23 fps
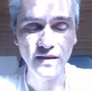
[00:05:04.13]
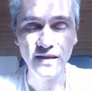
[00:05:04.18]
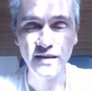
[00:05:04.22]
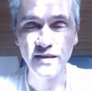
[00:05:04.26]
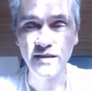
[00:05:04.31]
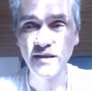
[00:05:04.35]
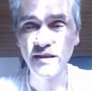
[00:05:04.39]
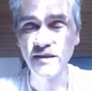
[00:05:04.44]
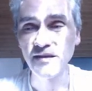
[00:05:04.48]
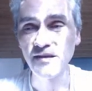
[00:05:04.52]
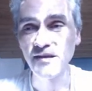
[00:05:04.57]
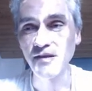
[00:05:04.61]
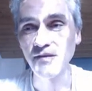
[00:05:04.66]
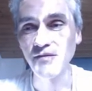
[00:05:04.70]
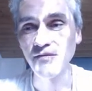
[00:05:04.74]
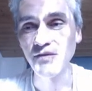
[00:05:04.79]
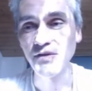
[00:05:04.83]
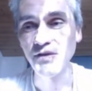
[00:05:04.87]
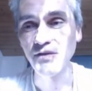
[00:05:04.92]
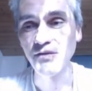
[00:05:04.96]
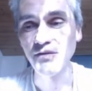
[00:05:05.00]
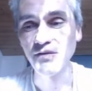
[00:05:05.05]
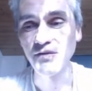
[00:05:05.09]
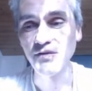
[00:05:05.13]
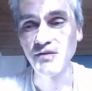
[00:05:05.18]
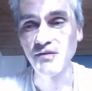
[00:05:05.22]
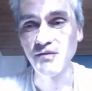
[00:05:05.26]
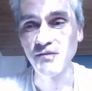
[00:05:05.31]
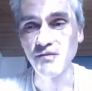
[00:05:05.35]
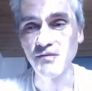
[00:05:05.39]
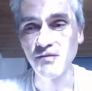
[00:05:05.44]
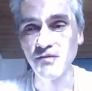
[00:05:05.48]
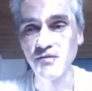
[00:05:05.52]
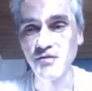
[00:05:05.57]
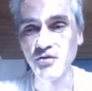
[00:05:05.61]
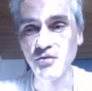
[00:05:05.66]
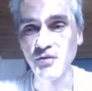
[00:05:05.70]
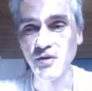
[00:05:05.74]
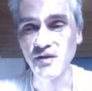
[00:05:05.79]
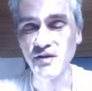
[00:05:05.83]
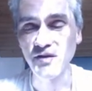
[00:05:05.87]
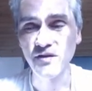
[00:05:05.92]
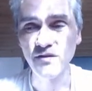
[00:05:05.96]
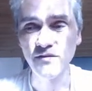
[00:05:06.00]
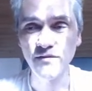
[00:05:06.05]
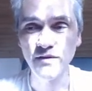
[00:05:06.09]
Tesla-Aktien-Videos und
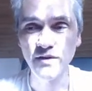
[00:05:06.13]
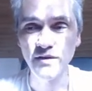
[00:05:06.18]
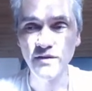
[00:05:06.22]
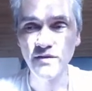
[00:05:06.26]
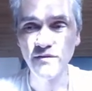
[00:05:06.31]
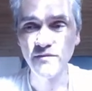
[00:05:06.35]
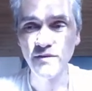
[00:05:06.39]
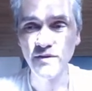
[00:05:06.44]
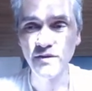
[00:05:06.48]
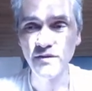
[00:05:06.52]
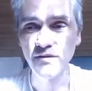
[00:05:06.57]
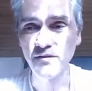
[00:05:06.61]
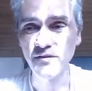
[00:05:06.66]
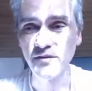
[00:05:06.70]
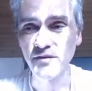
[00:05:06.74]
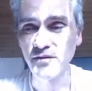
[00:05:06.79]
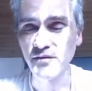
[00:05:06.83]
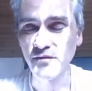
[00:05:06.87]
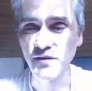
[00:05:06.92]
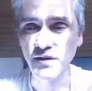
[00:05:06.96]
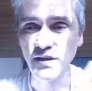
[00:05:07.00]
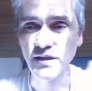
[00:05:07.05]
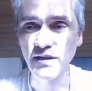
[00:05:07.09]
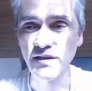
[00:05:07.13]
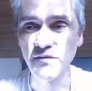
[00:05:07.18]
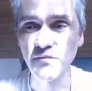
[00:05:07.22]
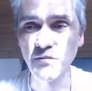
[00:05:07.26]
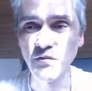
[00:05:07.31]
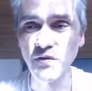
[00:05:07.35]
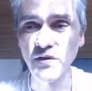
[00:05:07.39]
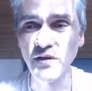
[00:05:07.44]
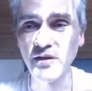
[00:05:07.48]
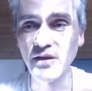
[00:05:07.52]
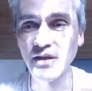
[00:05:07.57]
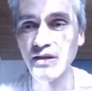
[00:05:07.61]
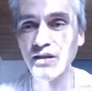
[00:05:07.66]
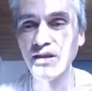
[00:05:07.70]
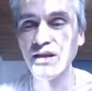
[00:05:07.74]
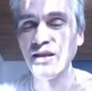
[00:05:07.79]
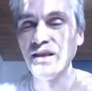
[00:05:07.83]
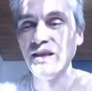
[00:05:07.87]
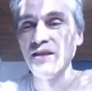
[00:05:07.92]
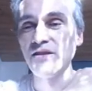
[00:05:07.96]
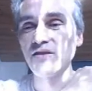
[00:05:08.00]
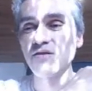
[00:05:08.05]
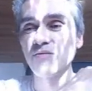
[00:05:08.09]
Short-Squeeze-Videos und alles Mögliche
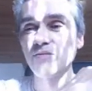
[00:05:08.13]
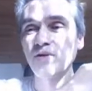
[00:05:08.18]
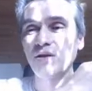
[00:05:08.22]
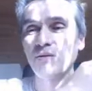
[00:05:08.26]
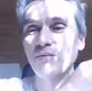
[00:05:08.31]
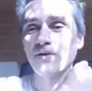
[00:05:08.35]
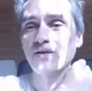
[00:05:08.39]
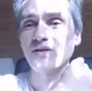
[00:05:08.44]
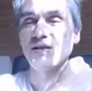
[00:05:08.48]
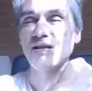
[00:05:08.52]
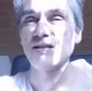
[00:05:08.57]
zum Thema